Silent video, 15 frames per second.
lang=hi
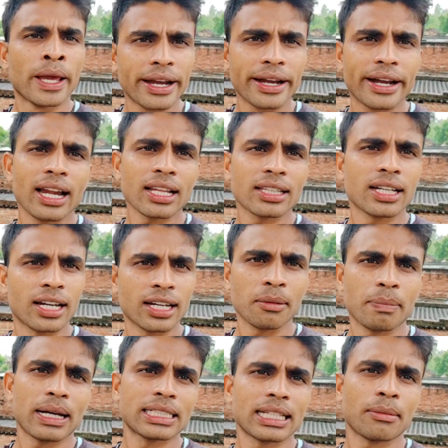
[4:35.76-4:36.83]
गलत करके
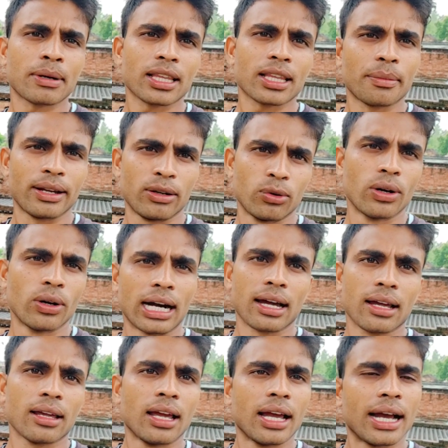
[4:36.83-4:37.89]
पैसा मतलब लूँगा
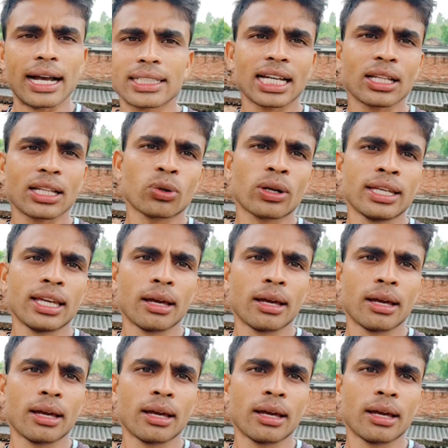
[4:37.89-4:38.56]
ऐसा तो नहीं है